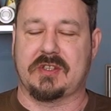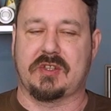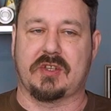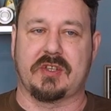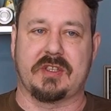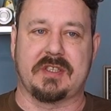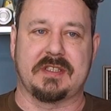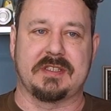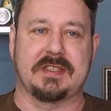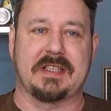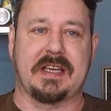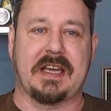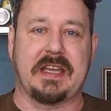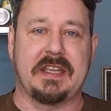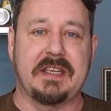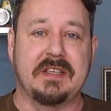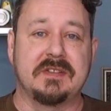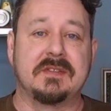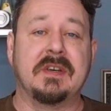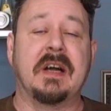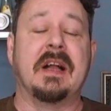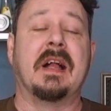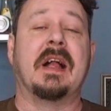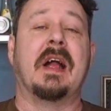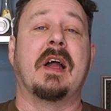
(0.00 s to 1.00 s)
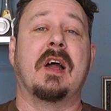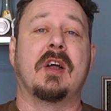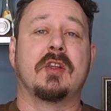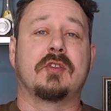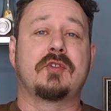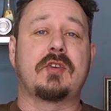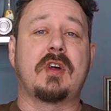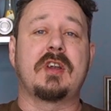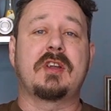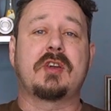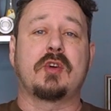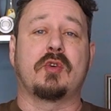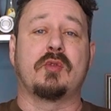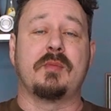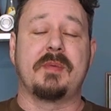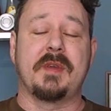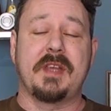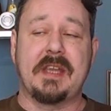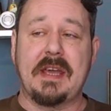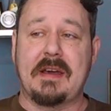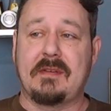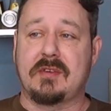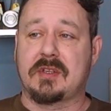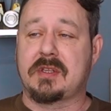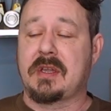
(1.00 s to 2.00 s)
в которых заходил. Только у
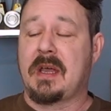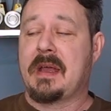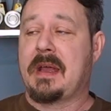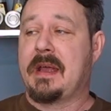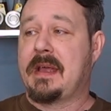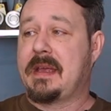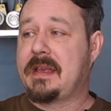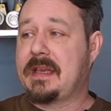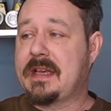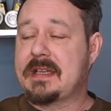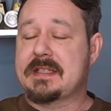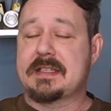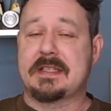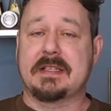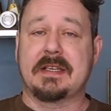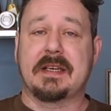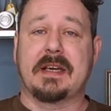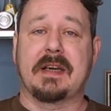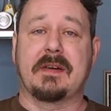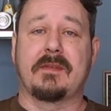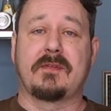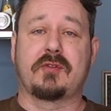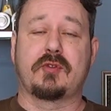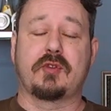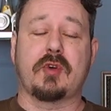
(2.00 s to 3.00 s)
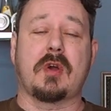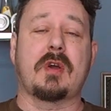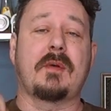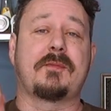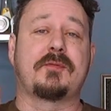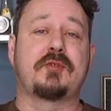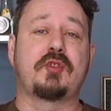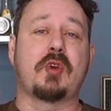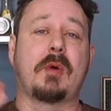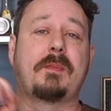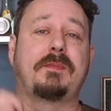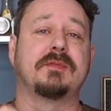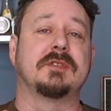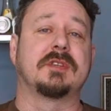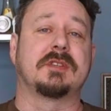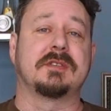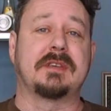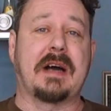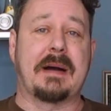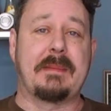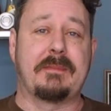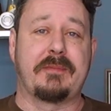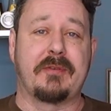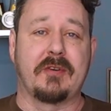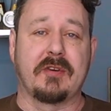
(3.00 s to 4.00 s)
меня вот, я только в
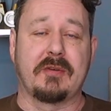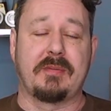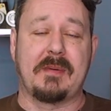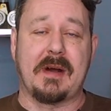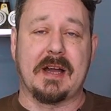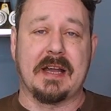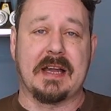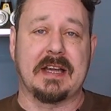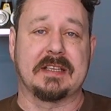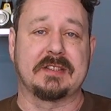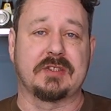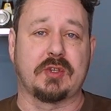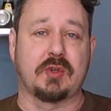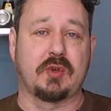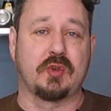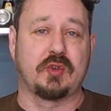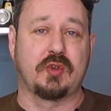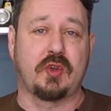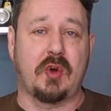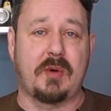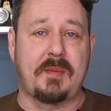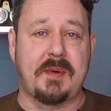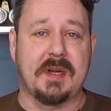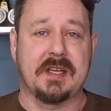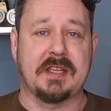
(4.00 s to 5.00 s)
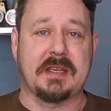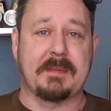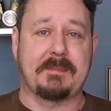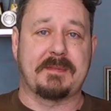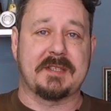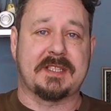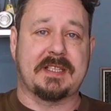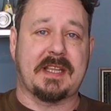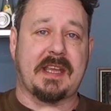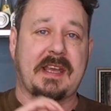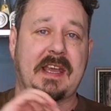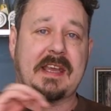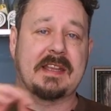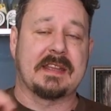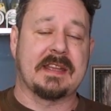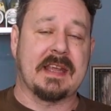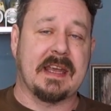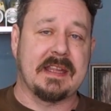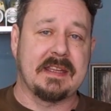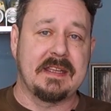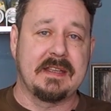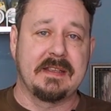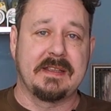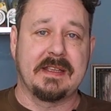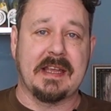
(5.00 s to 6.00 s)
теплых ламповых магазах у дома, где
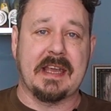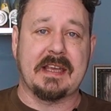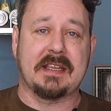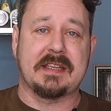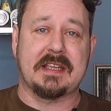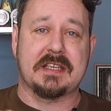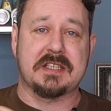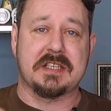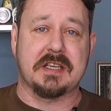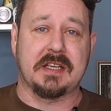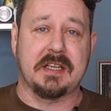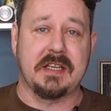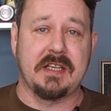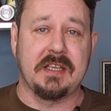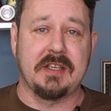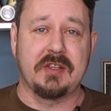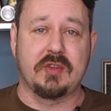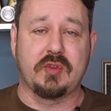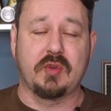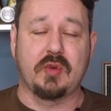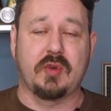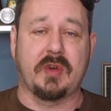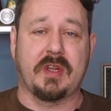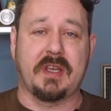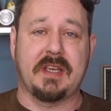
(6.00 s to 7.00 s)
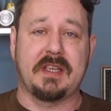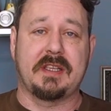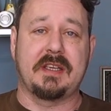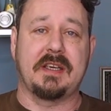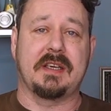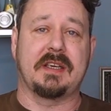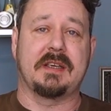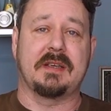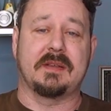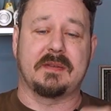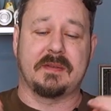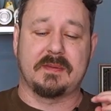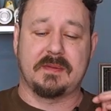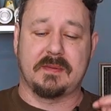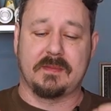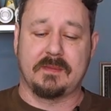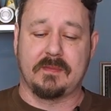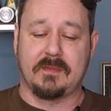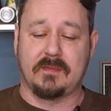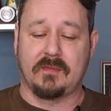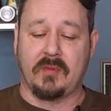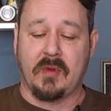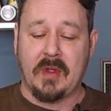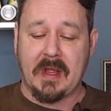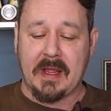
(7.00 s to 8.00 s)
постоянно одна и та же клиентура, и где
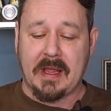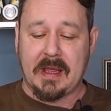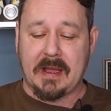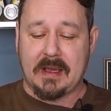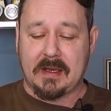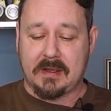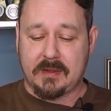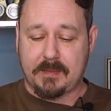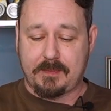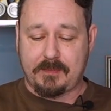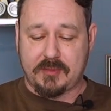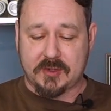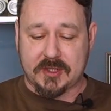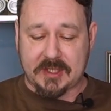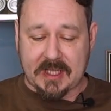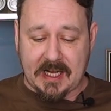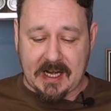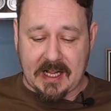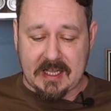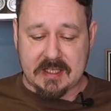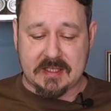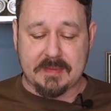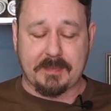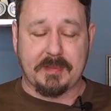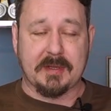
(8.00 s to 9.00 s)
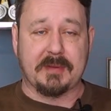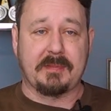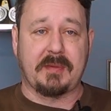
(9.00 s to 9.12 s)
стараются